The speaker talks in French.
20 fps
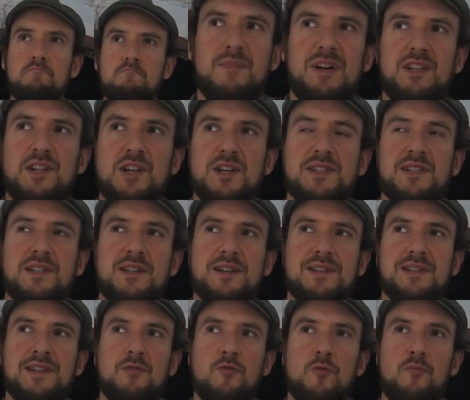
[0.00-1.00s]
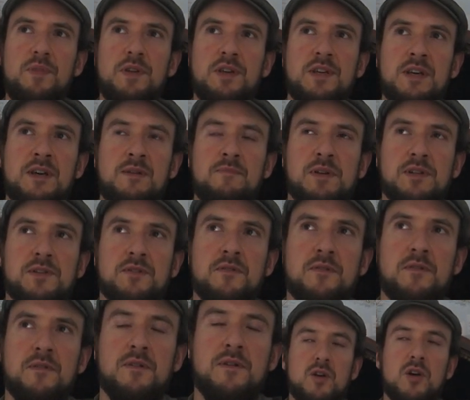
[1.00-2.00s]
bah, déjà, c'est assez compliqué parce
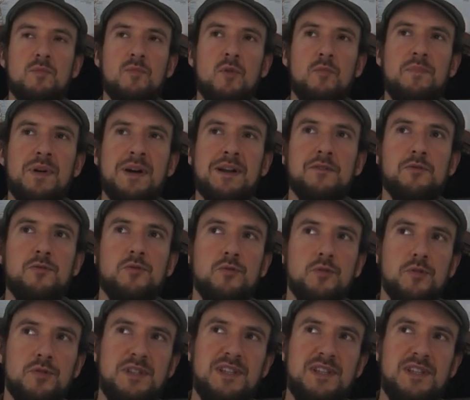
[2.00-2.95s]
que comme on parle d'une